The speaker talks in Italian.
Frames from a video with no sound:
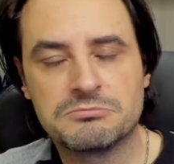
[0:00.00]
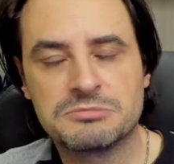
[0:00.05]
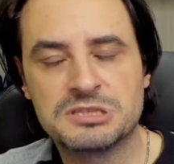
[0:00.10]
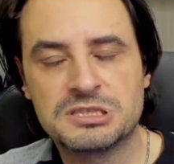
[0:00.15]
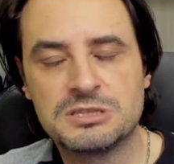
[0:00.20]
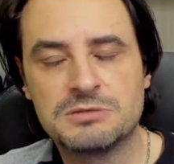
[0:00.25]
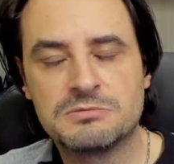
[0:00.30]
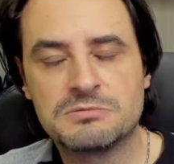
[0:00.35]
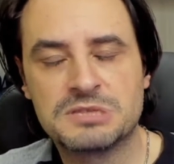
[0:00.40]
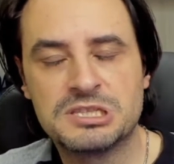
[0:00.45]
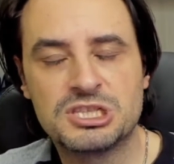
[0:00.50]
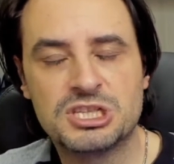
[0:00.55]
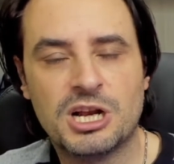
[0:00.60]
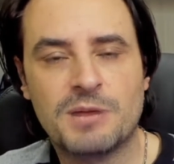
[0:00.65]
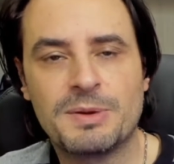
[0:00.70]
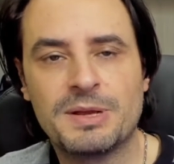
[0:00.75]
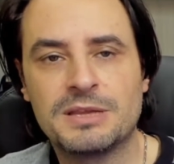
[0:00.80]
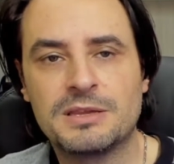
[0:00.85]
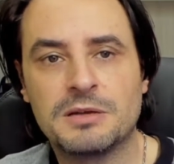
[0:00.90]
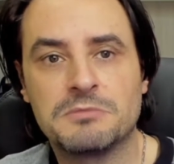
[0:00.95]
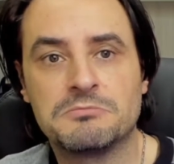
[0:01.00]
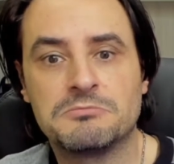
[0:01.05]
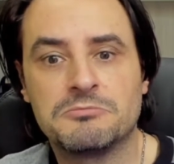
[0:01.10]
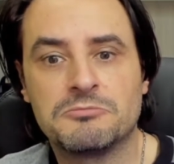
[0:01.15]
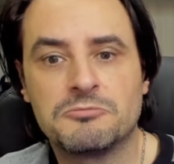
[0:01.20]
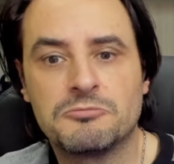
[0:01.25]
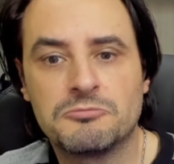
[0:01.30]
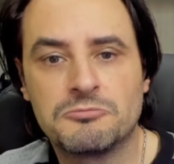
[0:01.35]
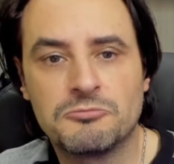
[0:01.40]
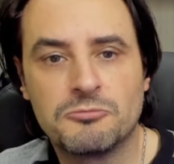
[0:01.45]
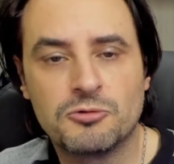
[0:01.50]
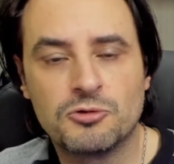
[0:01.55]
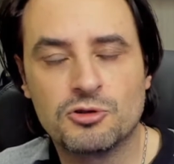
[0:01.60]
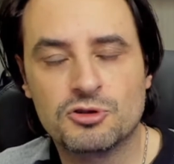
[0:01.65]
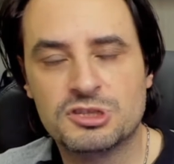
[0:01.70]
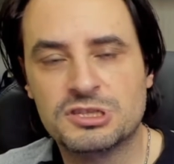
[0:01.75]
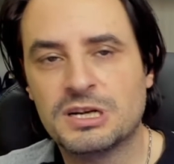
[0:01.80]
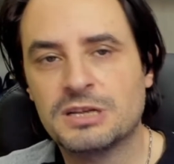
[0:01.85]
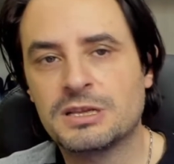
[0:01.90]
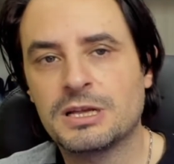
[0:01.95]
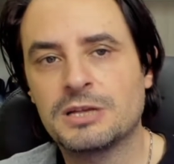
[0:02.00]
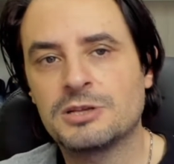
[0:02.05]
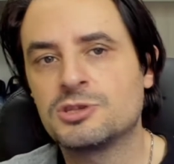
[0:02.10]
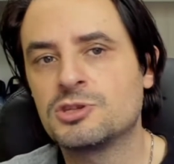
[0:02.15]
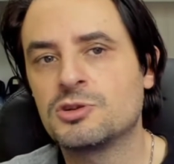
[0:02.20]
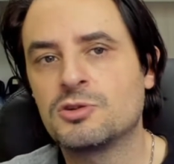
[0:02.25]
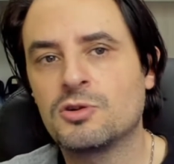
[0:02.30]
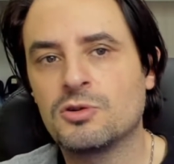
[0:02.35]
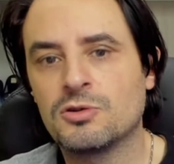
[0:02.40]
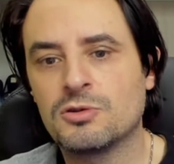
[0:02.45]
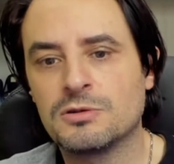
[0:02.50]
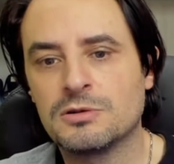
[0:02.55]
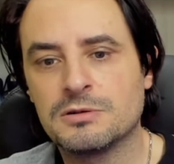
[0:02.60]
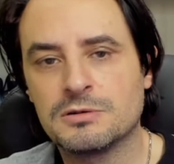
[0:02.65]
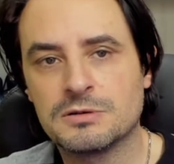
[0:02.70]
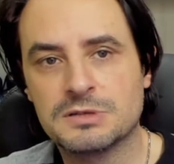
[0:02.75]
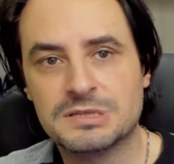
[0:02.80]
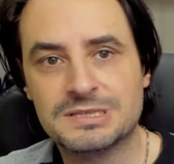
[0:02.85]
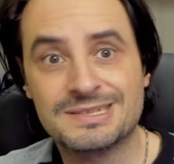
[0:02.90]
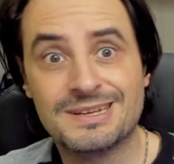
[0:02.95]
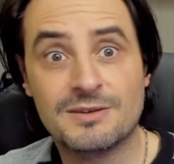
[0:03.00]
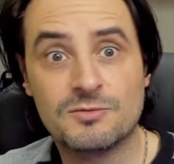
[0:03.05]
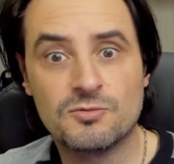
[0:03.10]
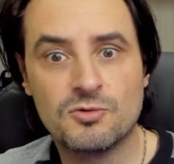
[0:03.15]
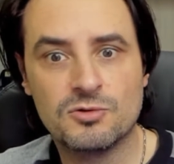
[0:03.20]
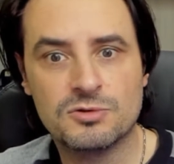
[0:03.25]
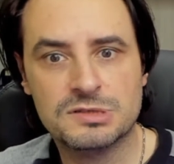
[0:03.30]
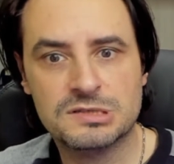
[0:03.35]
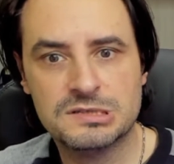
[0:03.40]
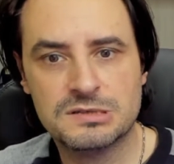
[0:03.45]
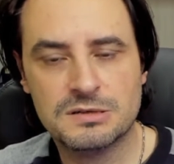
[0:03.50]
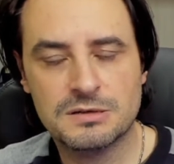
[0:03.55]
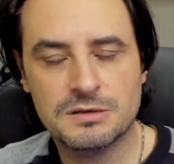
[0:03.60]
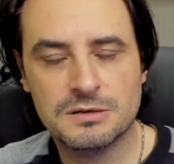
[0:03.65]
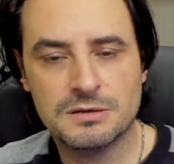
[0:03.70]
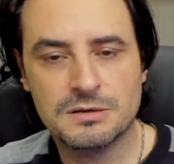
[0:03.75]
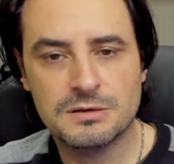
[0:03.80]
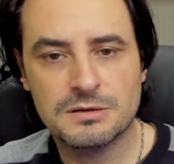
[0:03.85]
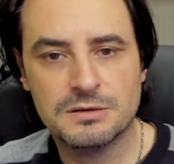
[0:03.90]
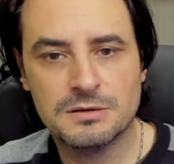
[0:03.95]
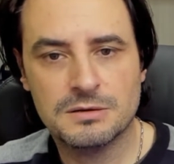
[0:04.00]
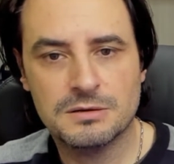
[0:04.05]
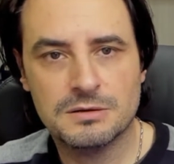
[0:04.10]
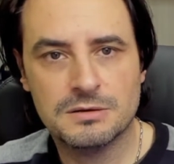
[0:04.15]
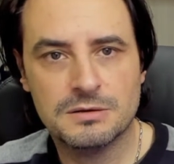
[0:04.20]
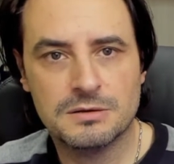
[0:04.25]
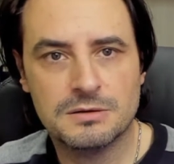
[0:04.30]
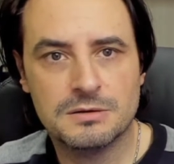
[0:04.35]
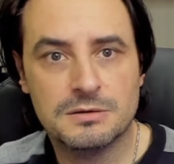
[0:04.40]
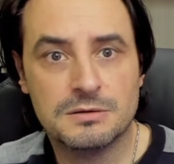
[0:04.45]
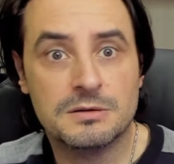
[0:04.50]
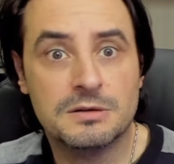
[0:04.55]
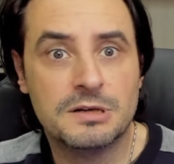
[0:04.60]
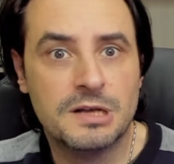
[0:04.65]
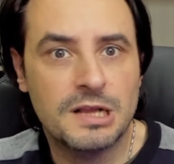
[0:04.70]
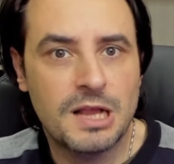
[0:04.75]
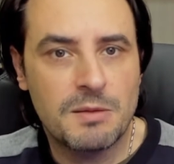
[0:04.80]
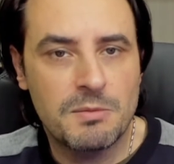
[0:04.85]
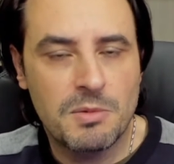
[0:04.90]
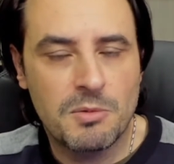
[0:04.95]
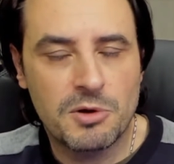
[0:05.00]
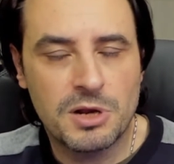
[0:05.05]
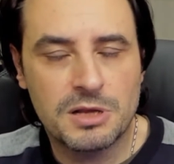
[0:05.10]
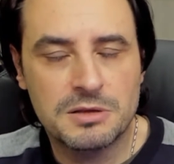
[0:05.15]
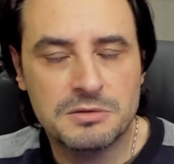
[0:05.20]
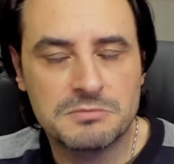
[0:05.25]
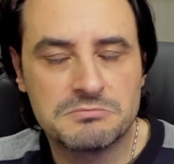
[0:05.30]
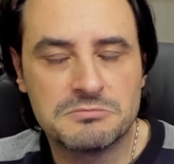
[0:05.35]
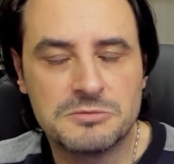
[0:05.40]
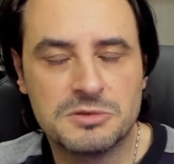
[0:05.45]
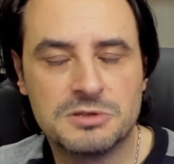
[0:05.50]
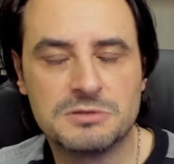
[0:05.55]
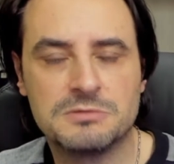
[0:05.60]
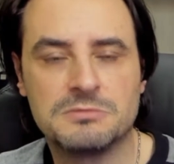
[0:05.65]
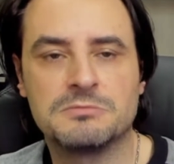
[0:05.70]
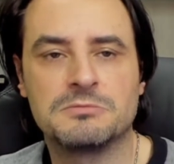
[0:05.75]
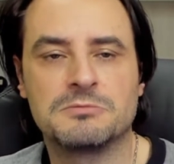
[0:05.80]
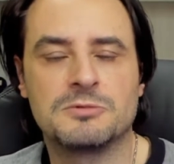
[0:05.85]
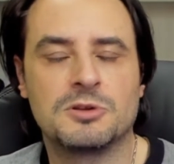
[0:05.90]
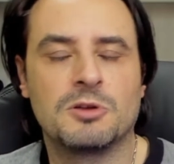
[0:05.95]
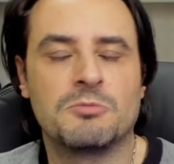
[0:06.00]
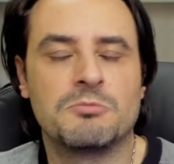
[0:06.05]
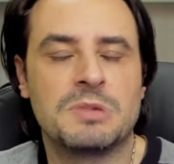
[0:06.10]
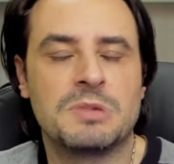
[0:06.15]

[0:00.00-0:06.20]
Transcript: mm, sinceramente uno strategico eh, Star Wars uh, che la memoria non, non mi